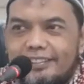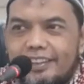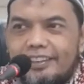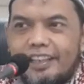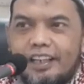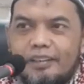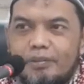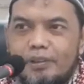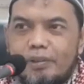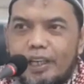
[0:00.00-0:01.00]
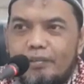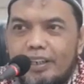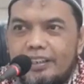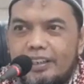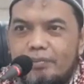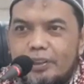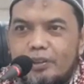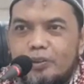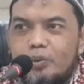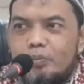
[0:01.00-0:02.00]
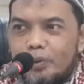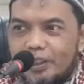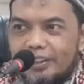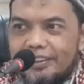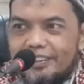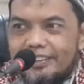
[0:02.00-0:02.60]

Jadi jangan menyembelih hewan dengan pisau tumpul.